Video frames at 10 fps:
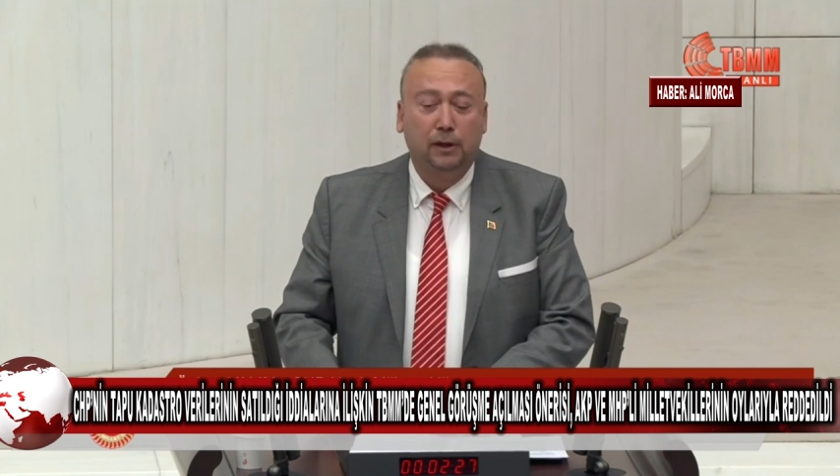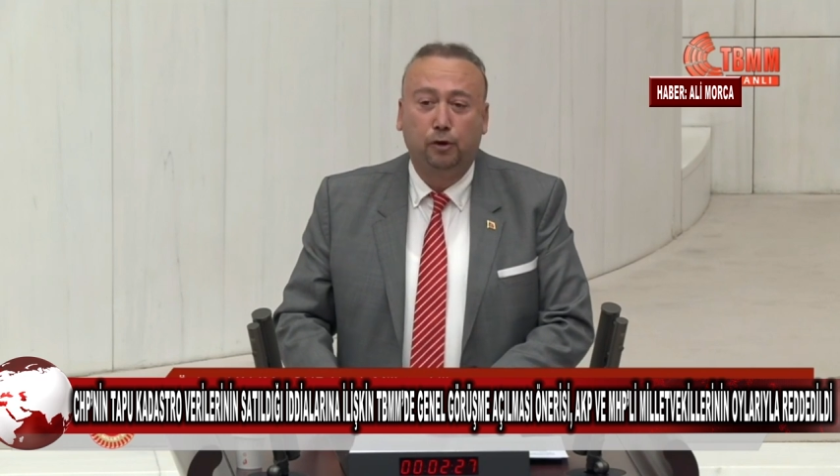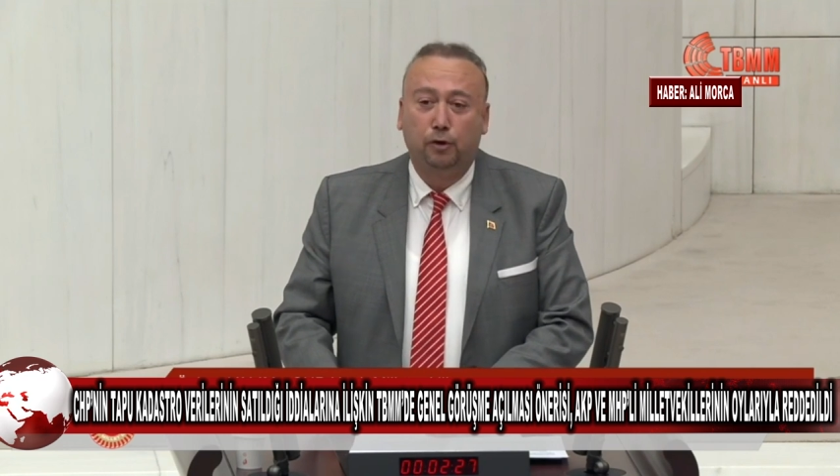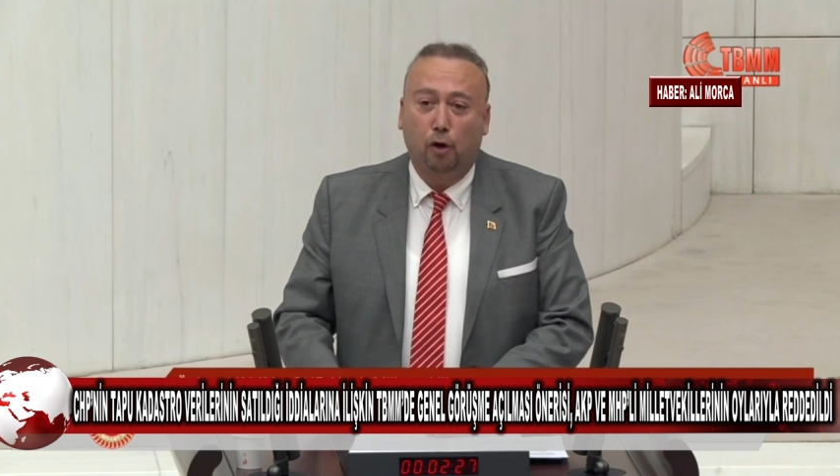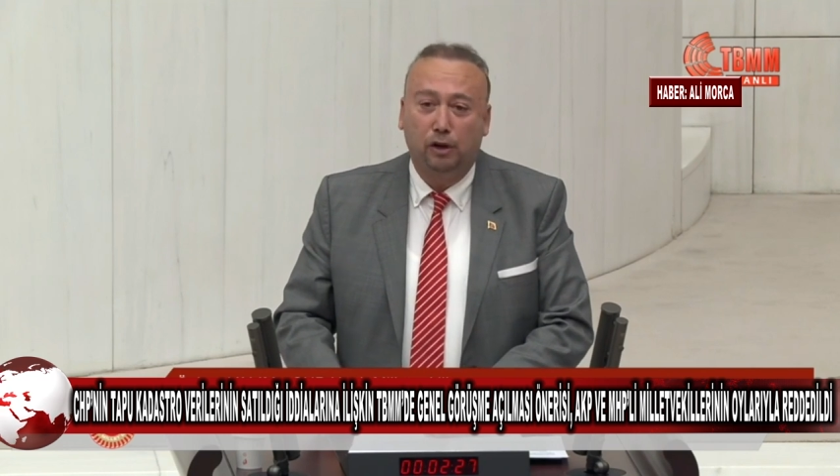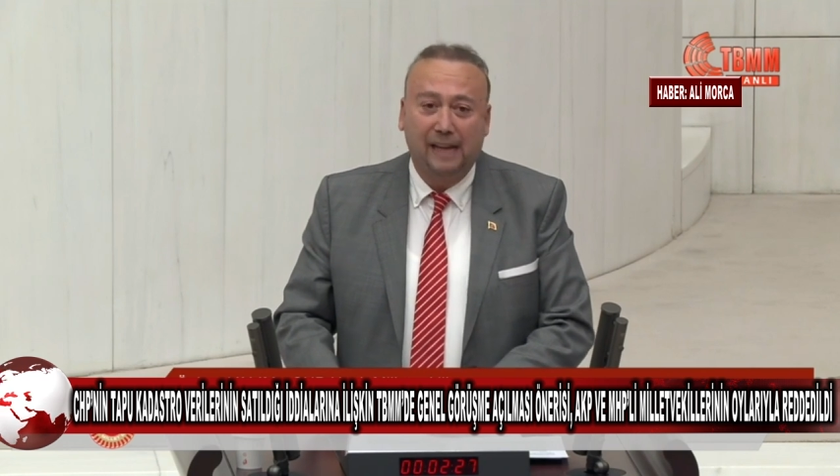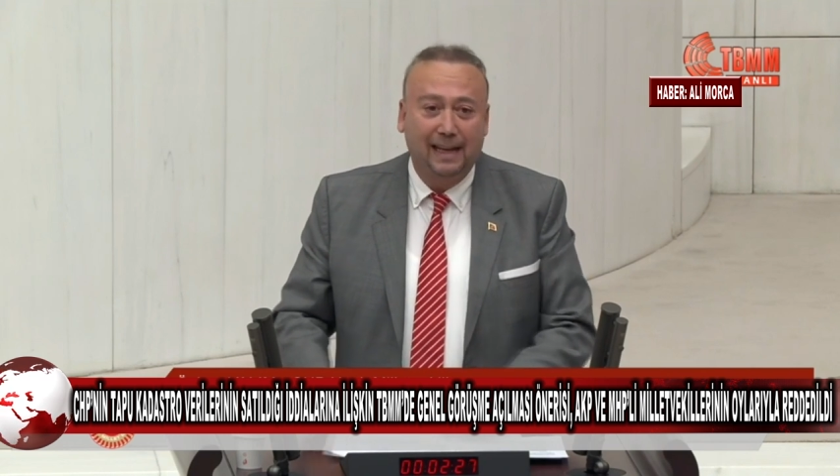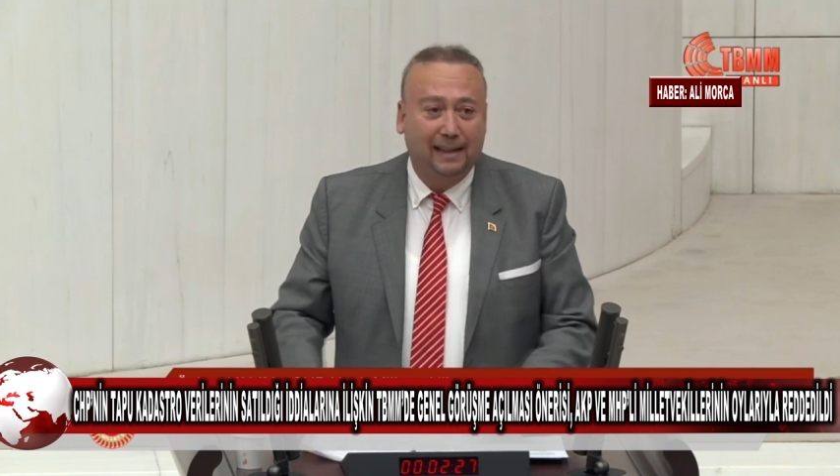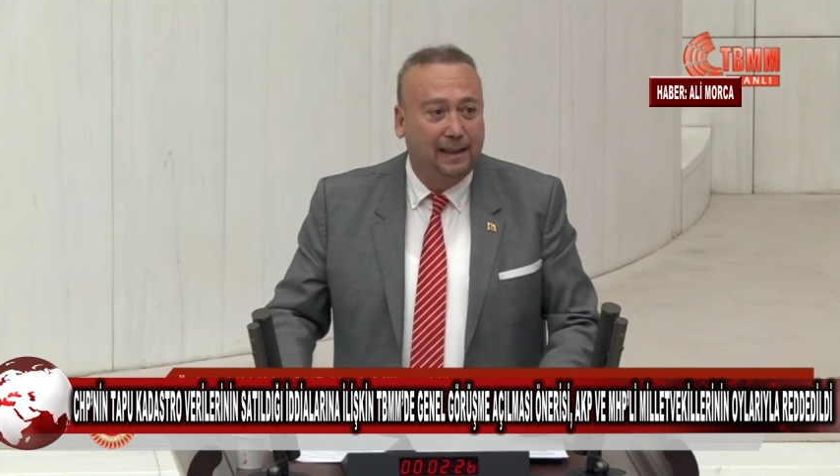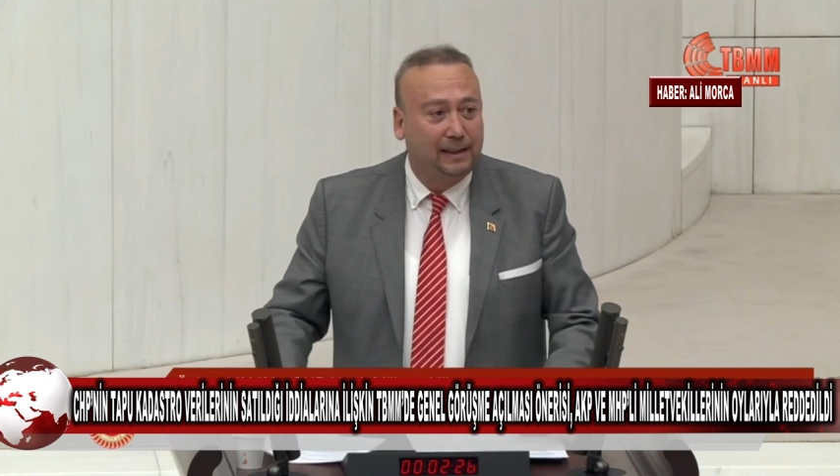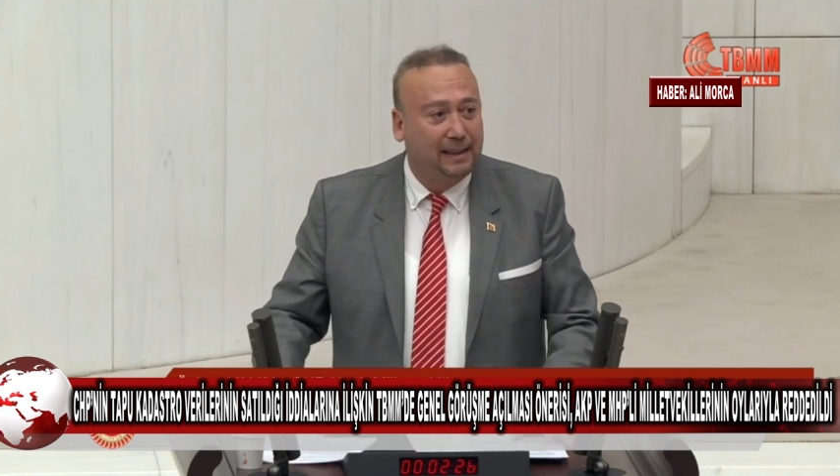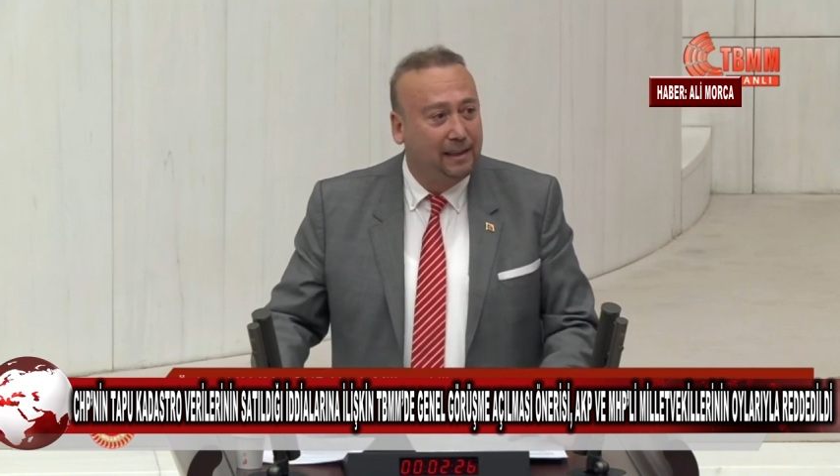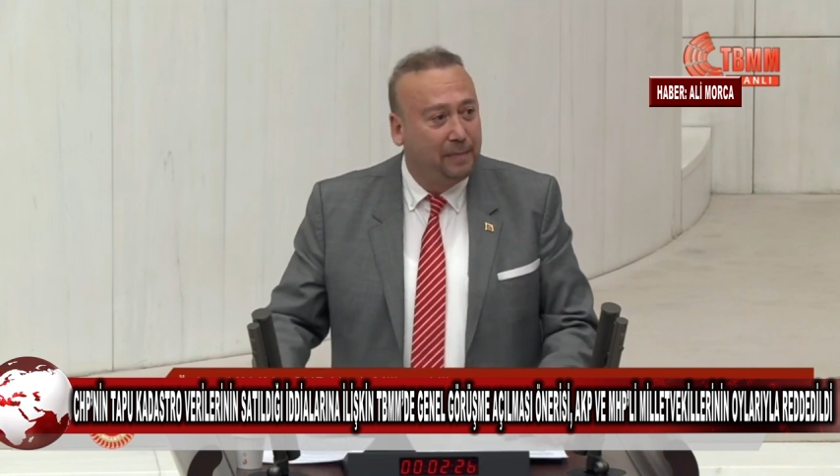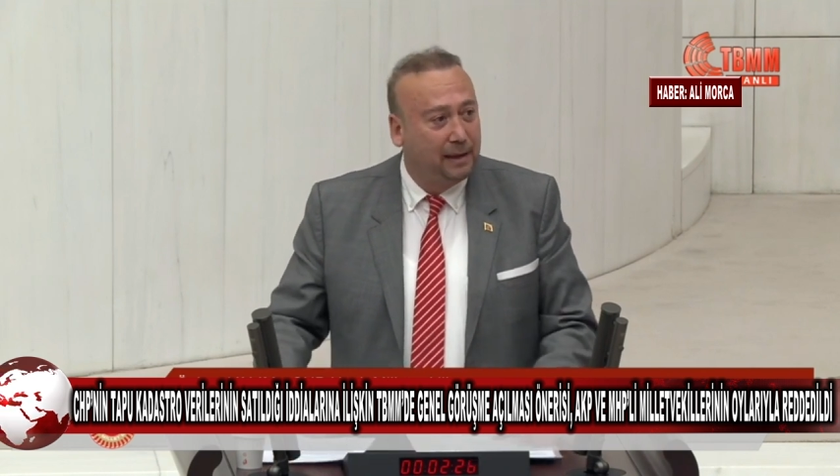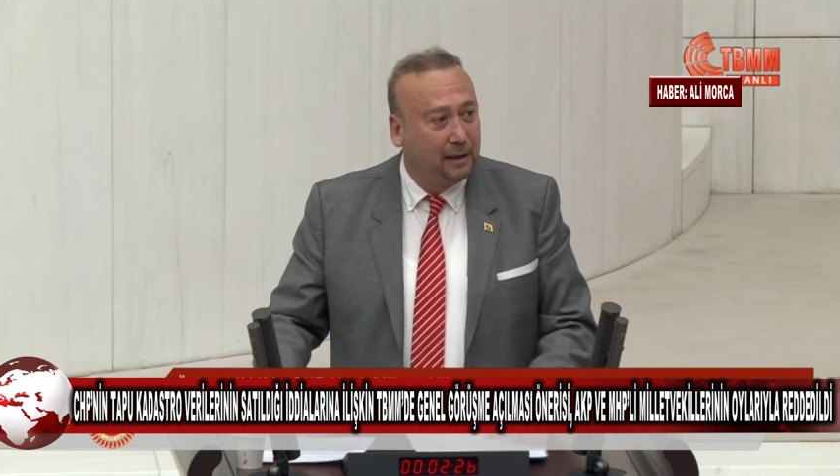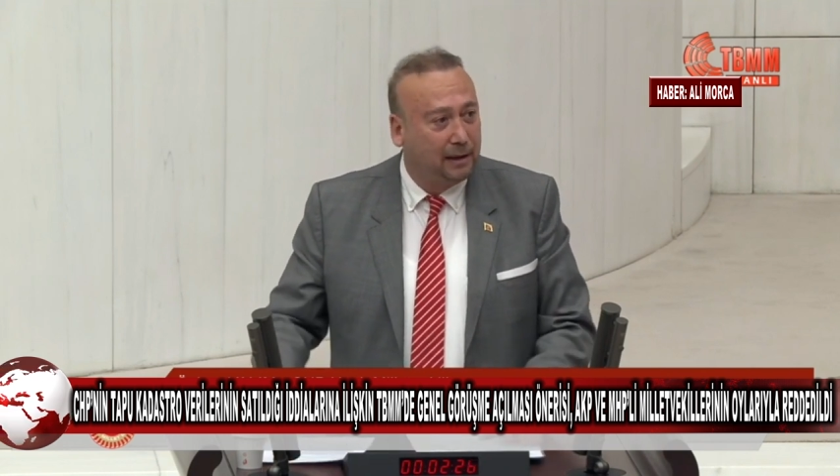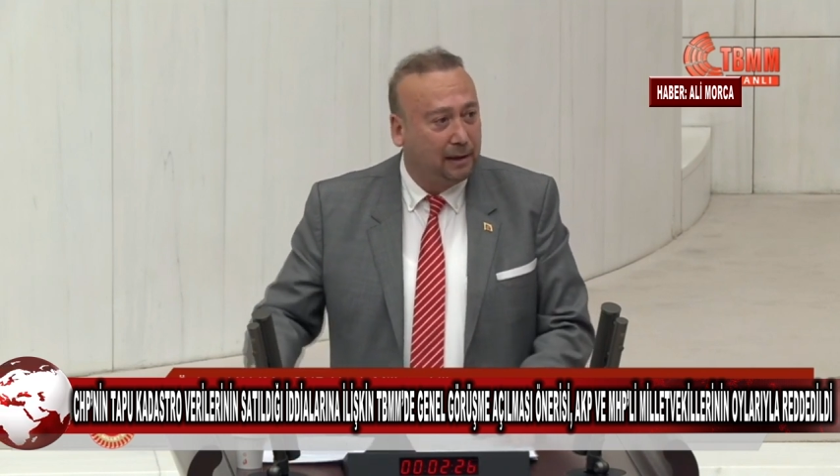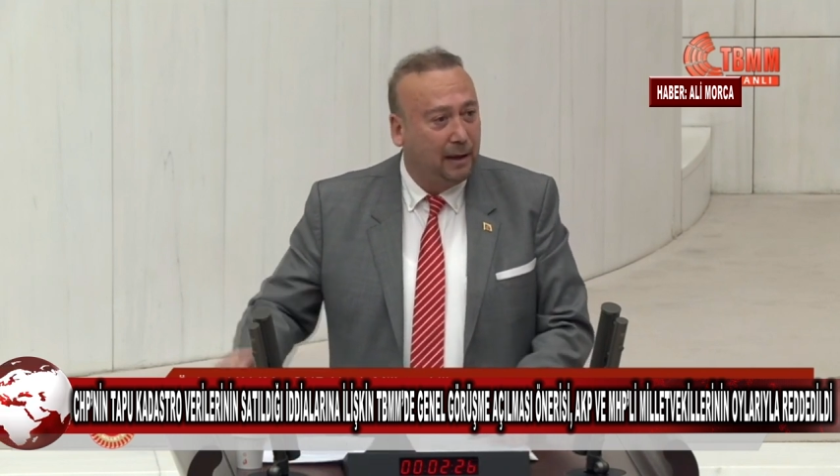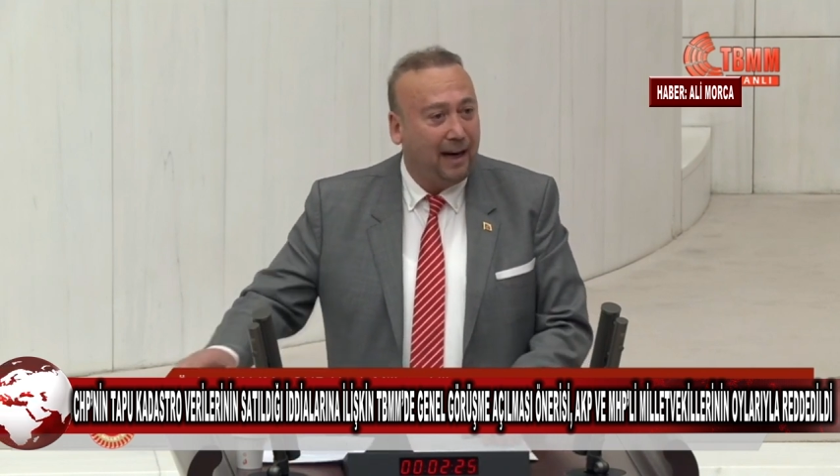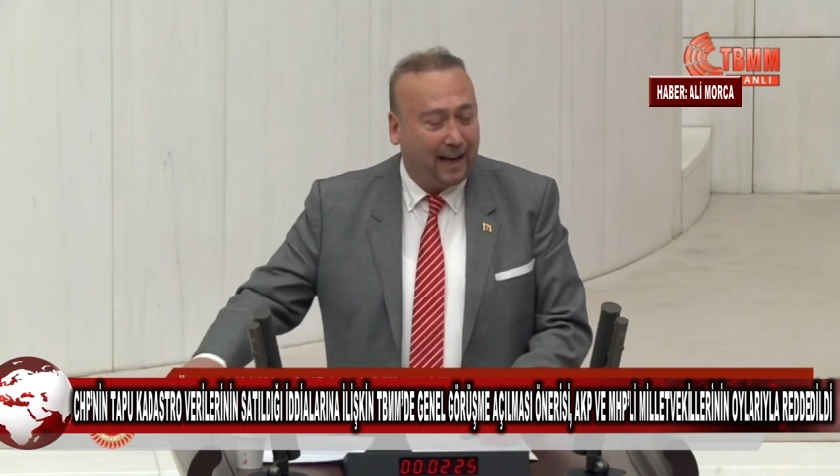Çünkü özellikle 20 yıldır